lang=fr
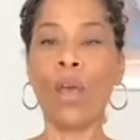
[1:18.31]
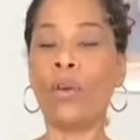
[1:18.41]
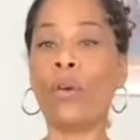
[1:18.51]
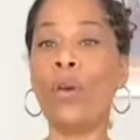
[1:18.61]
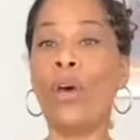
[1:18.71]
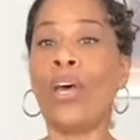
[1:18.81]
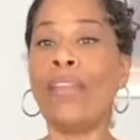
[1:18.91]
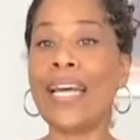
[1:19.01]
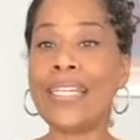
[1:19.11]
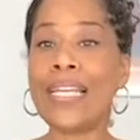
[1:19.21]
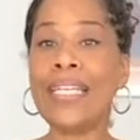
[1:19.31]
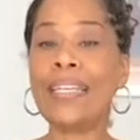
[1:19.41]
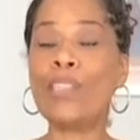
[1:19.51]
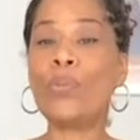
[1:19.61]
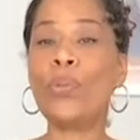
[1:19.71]
que Nathalie
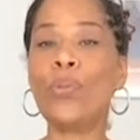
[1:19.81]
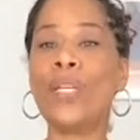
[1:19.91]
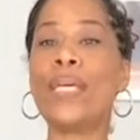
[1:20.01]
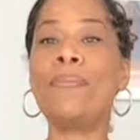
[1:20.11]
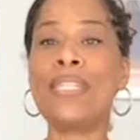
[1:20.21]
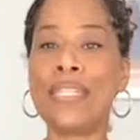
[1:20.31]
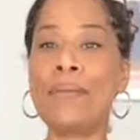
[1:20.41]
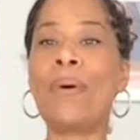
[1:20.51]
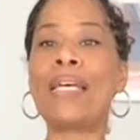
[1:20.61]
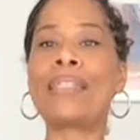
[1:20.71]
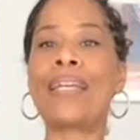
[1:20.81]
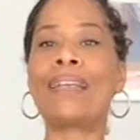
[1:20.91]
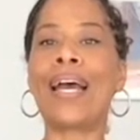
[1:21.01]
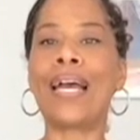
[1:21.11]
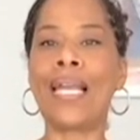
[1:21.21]
Yamb ou Kémy Sebas
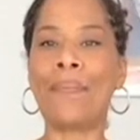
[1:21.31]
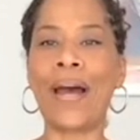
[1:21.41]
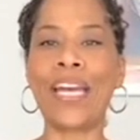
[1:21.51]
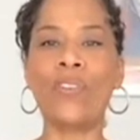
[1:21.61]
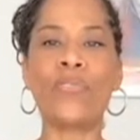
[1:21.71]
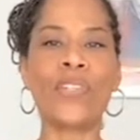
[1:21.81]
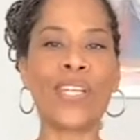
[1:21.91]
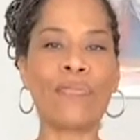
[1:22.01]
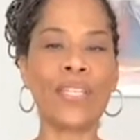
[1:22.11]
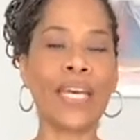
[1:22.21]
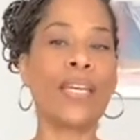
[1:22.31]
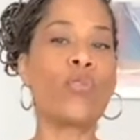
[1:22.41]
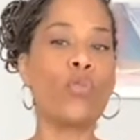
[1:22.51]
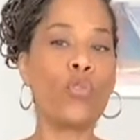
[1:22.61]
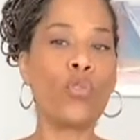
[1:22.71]
s'attaquent à l'appareil France-Africain
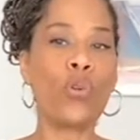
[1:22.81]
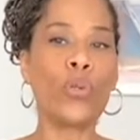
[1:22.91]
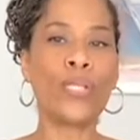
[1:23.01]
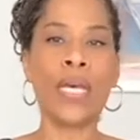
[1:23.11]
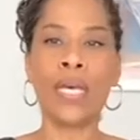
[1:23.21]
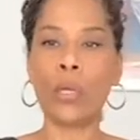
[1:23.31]
est une chose,